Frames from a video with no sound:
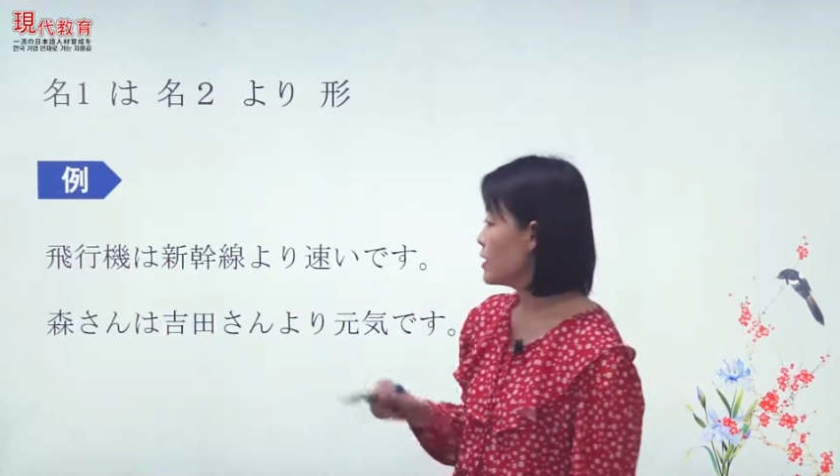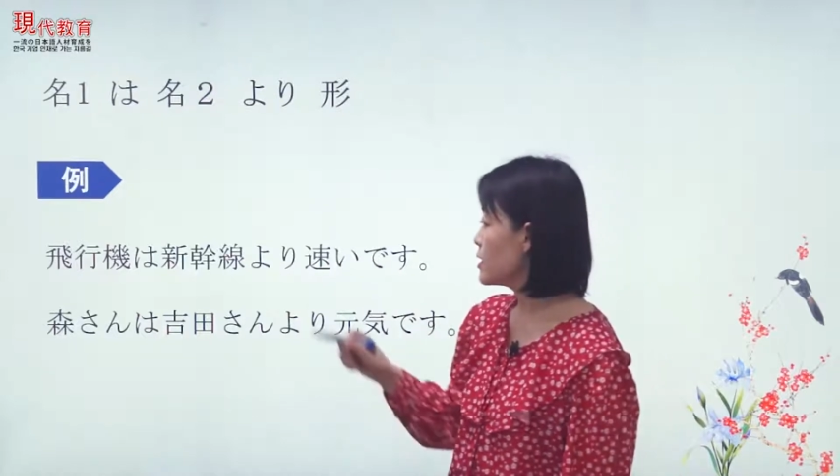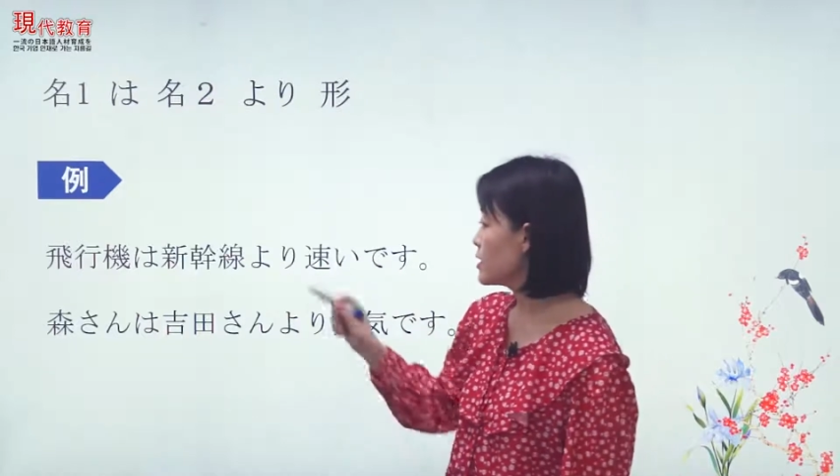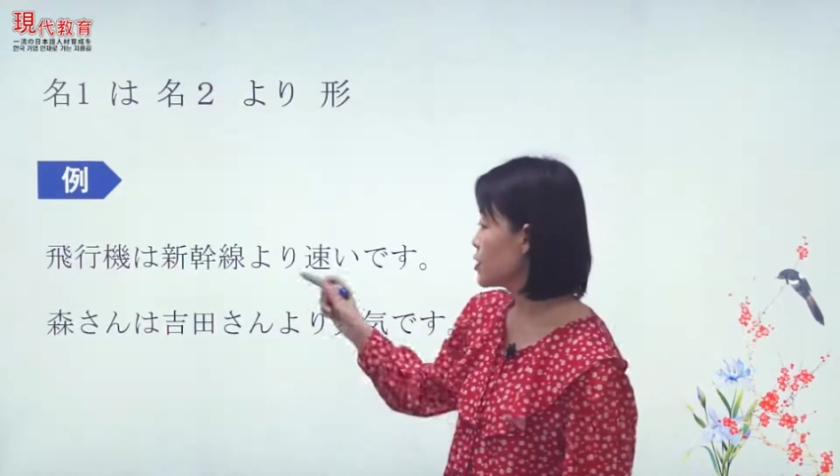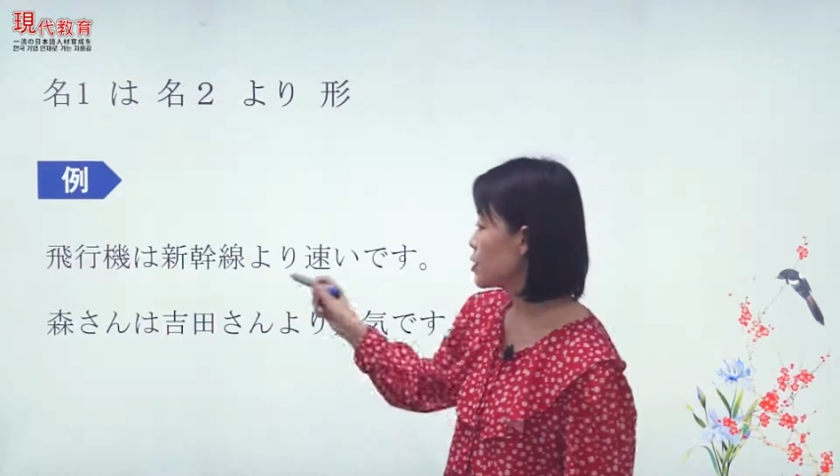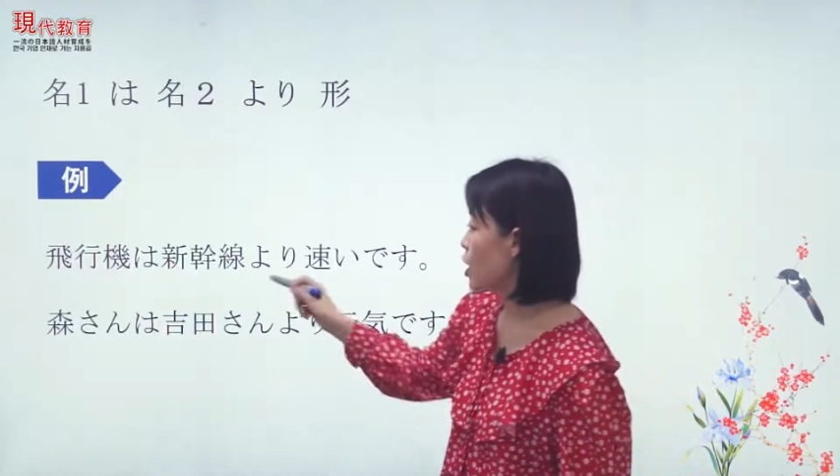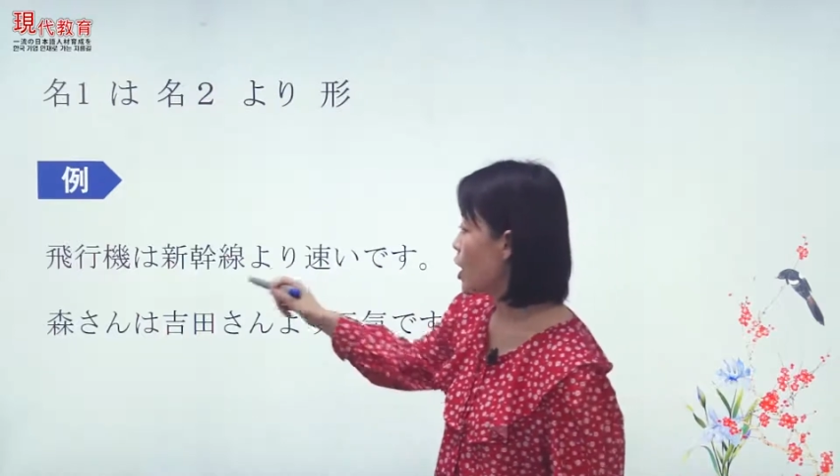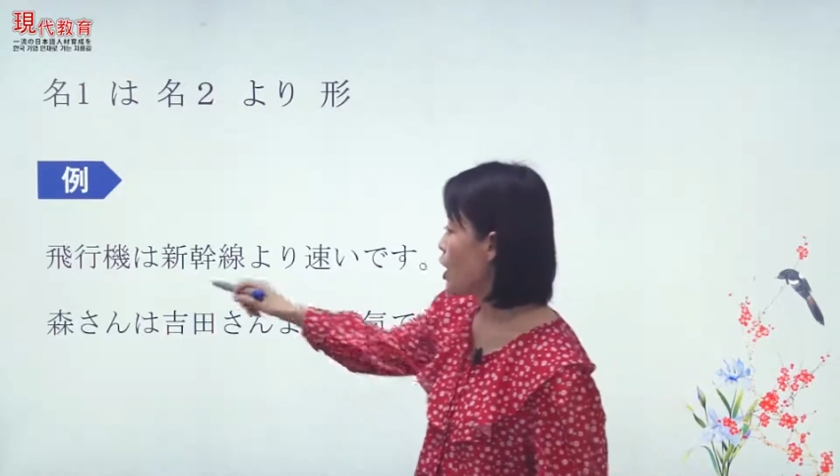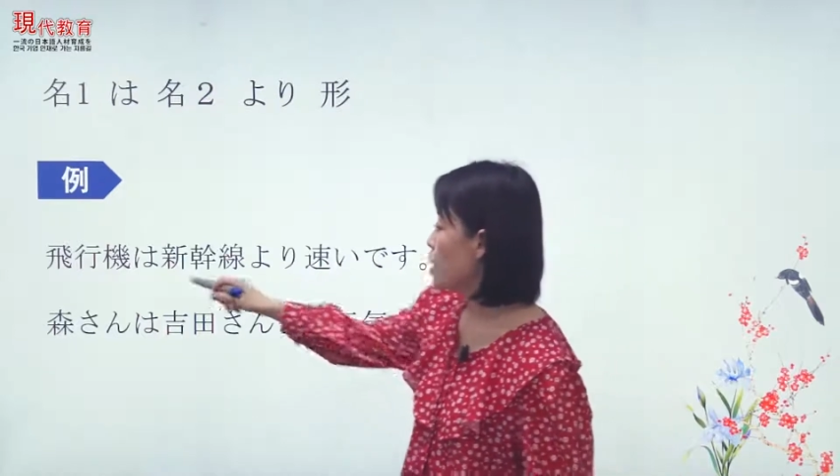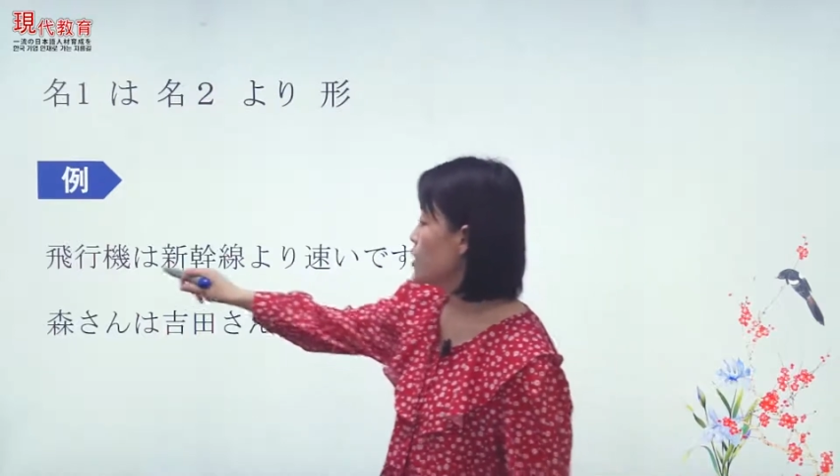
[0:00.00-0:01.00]
意思是
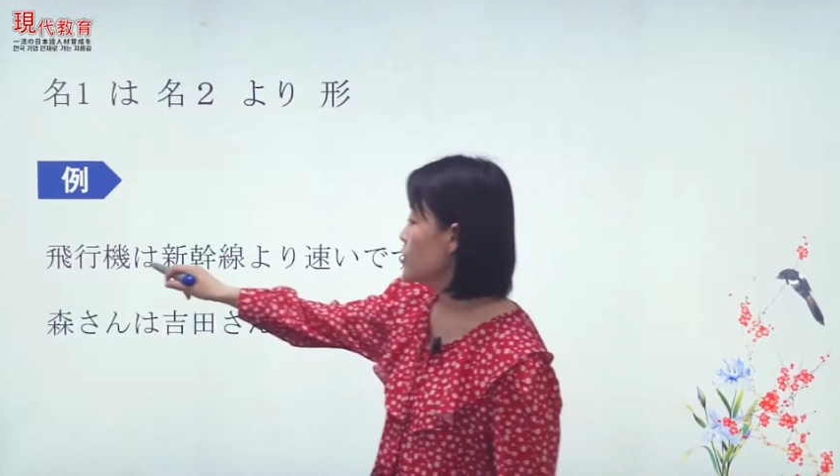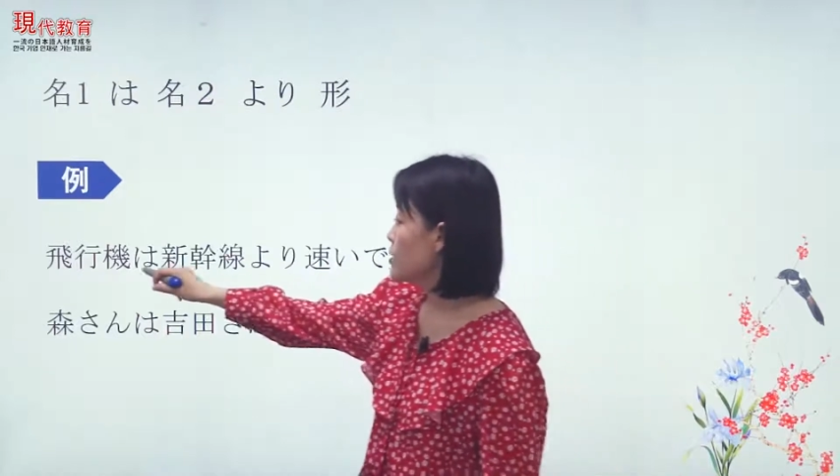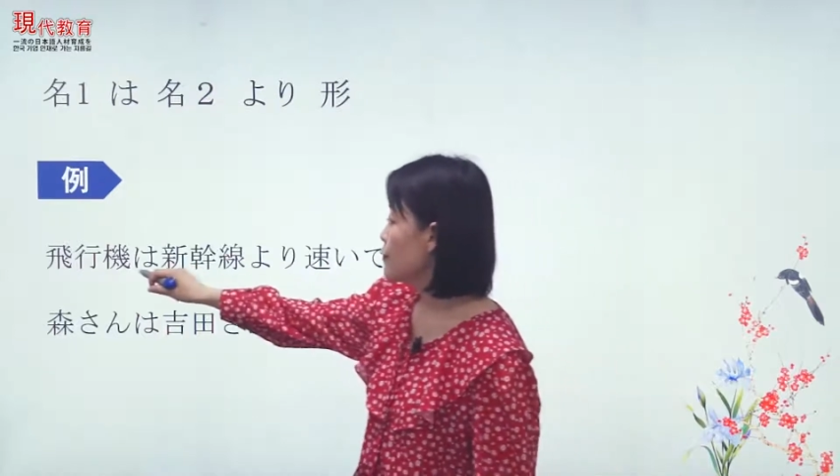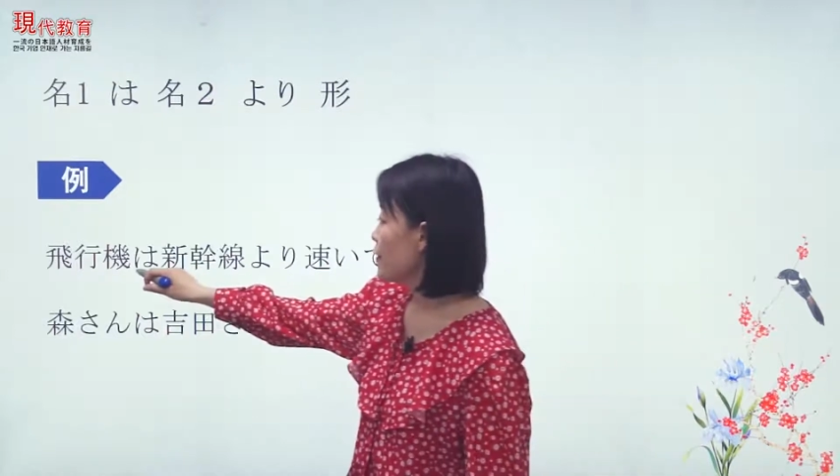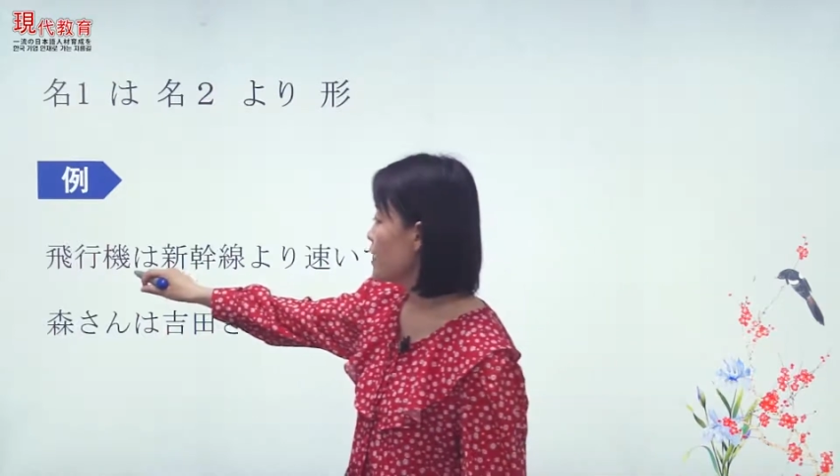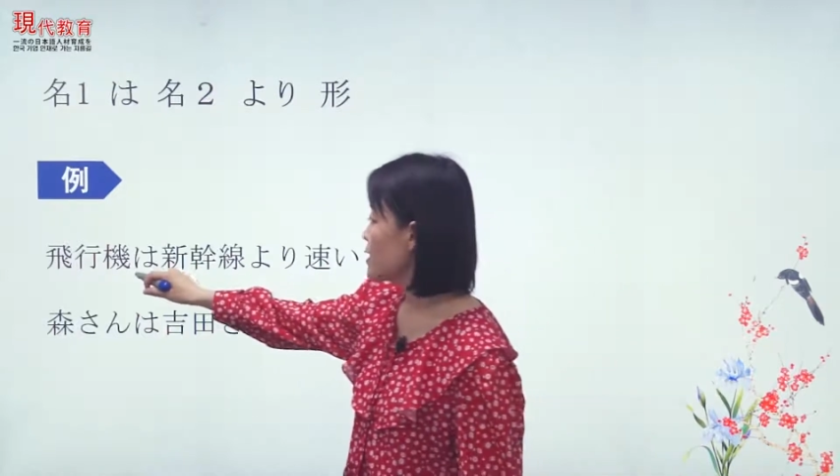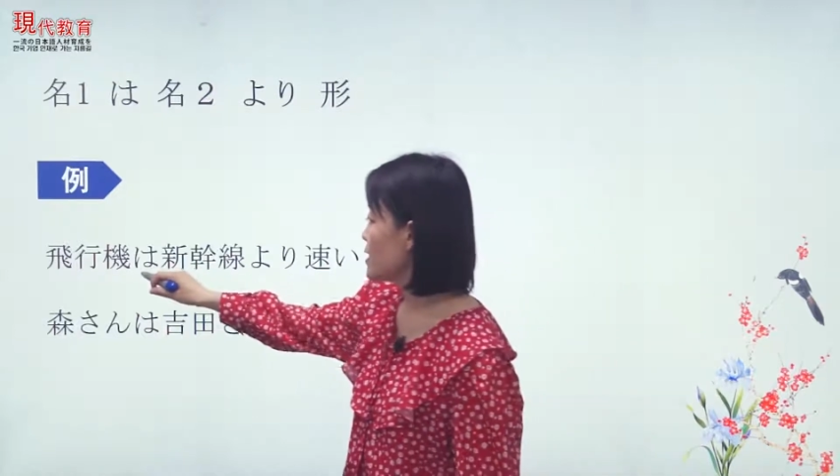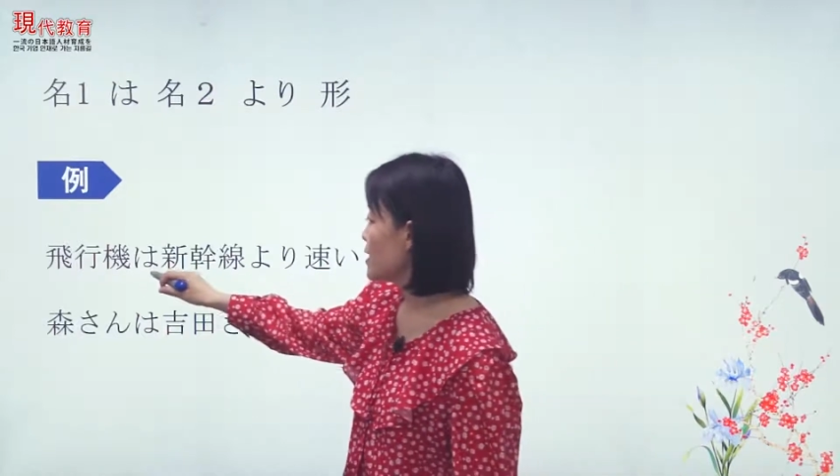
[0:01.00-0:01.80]
飞